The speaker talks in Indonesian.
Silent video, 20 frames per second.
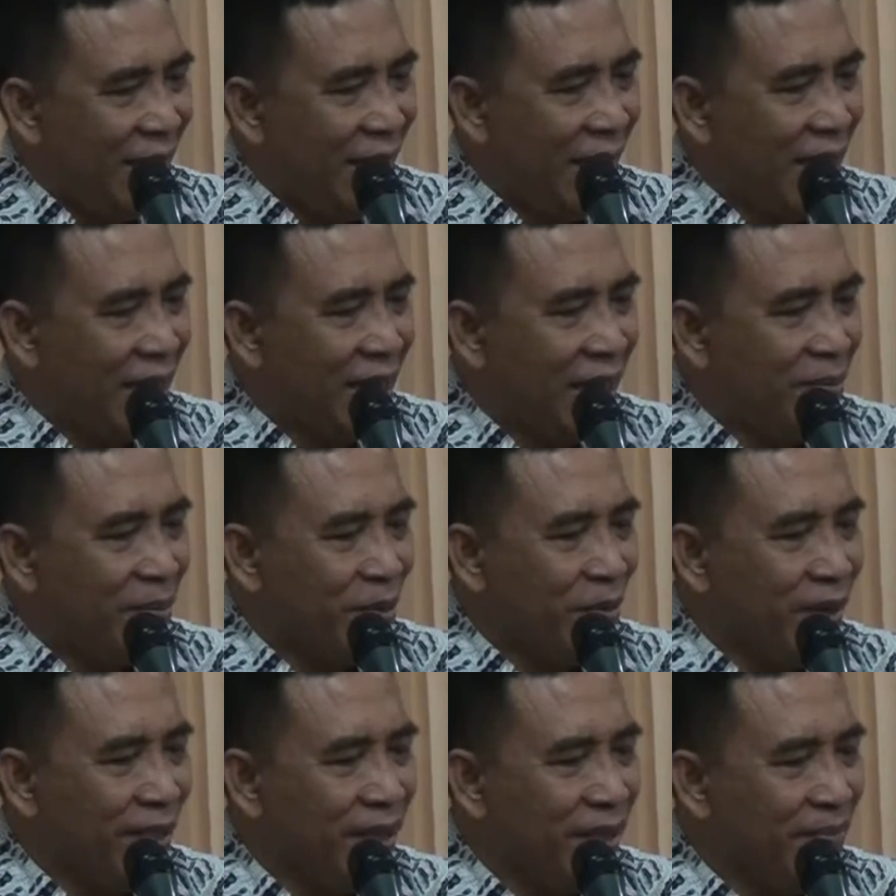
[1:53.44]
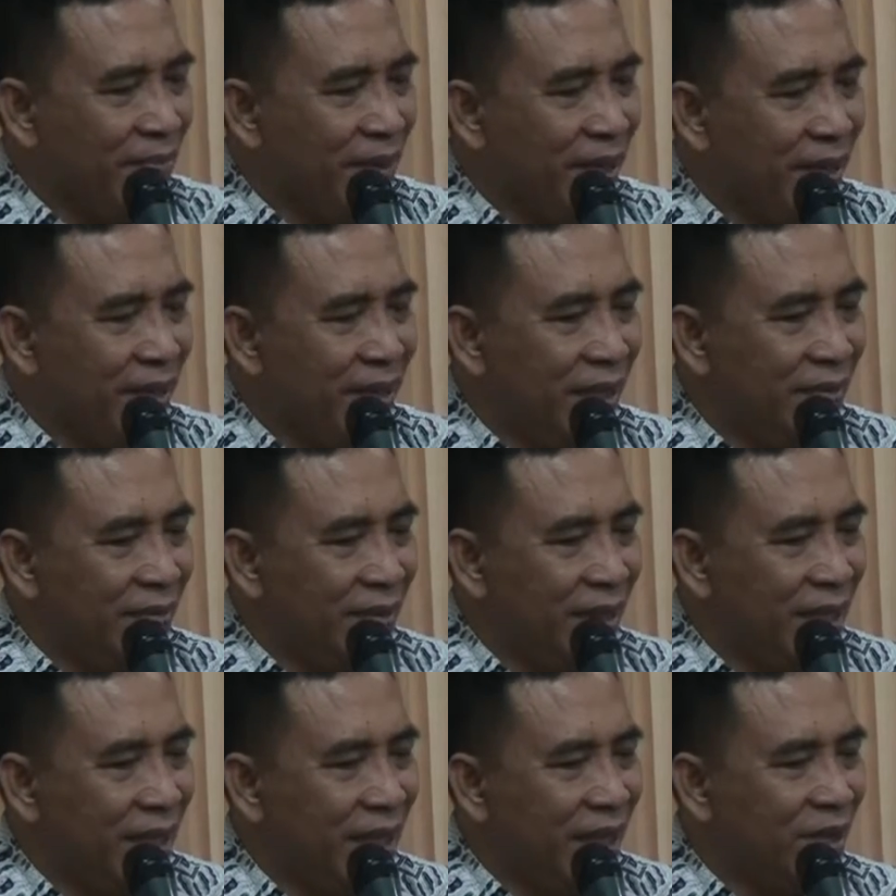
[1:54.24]
agar profesi pendidik
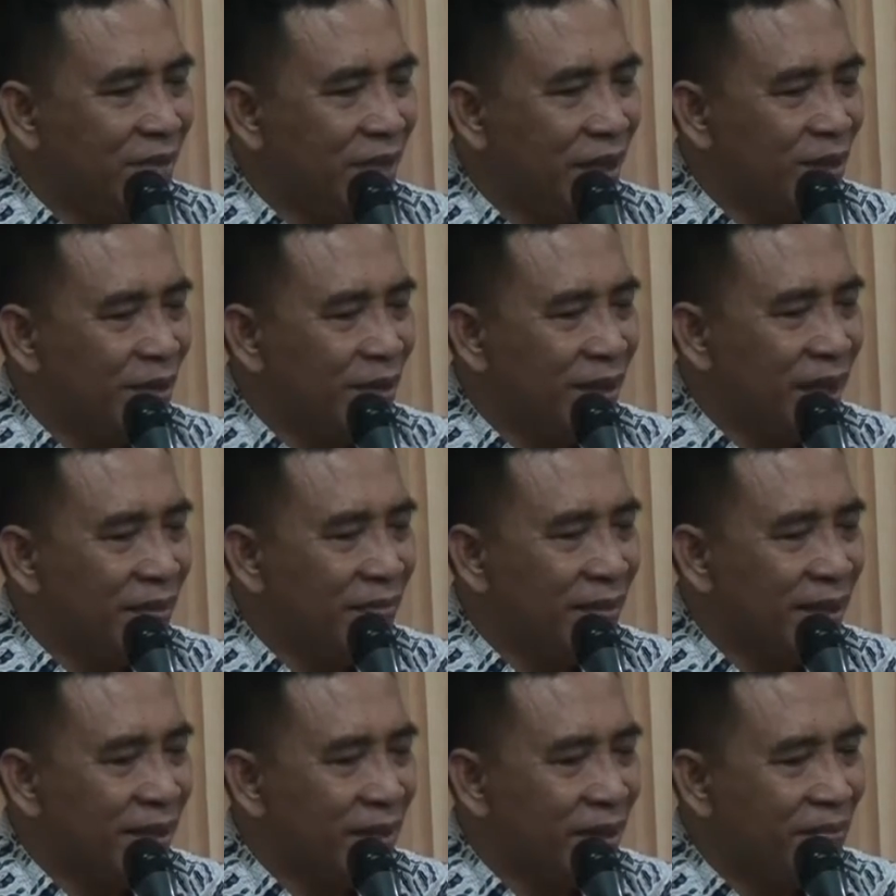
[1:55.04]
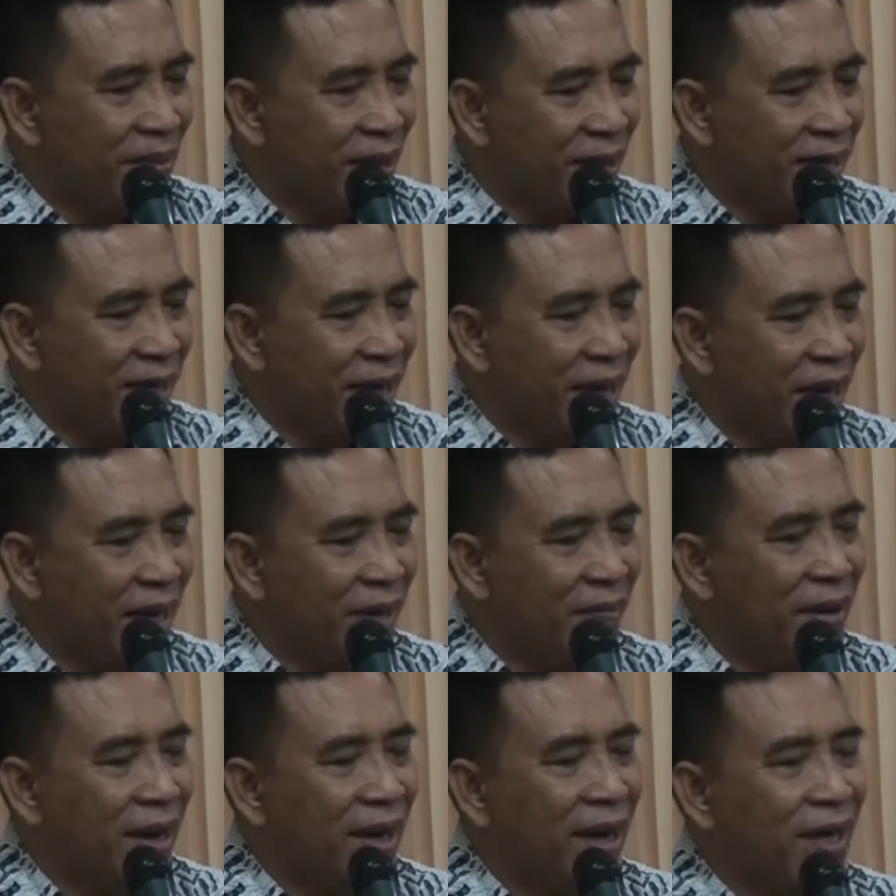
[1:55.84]
menjadi suatu kelimatan
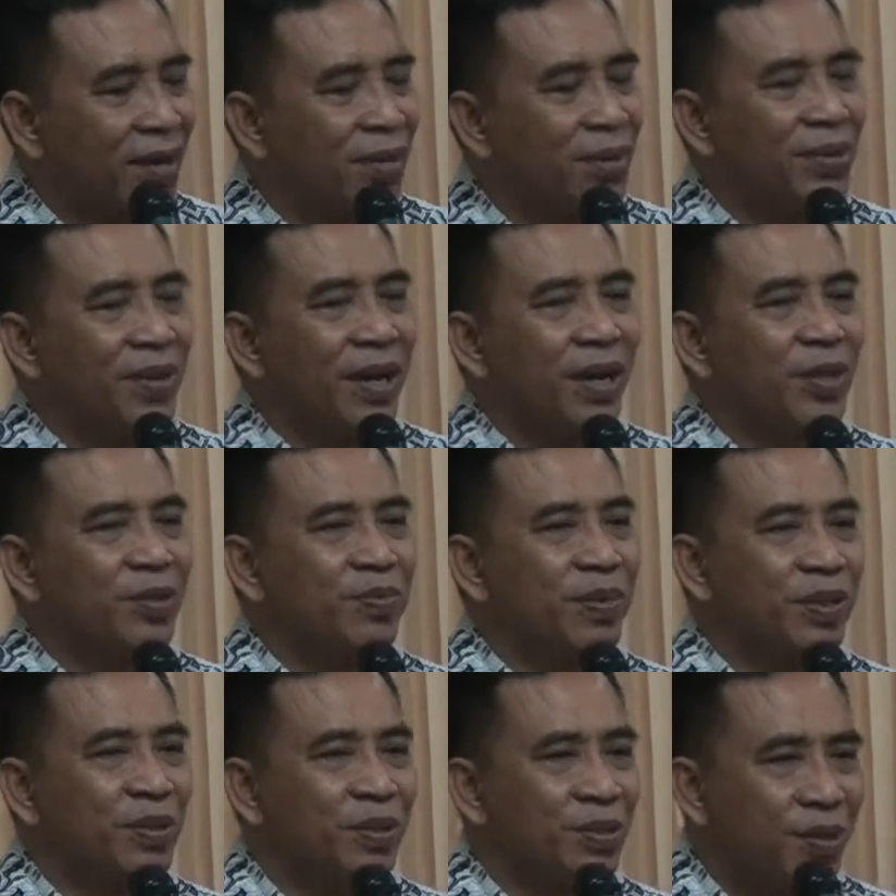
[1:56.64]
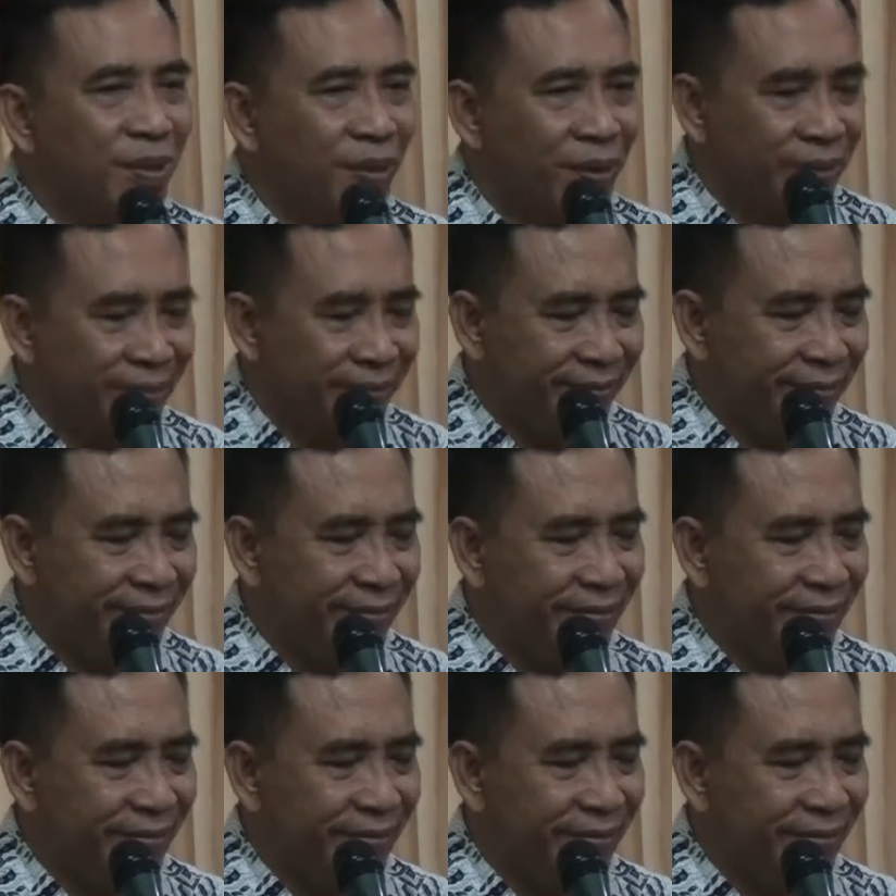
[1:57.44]
bagian maka guru harus bersyukur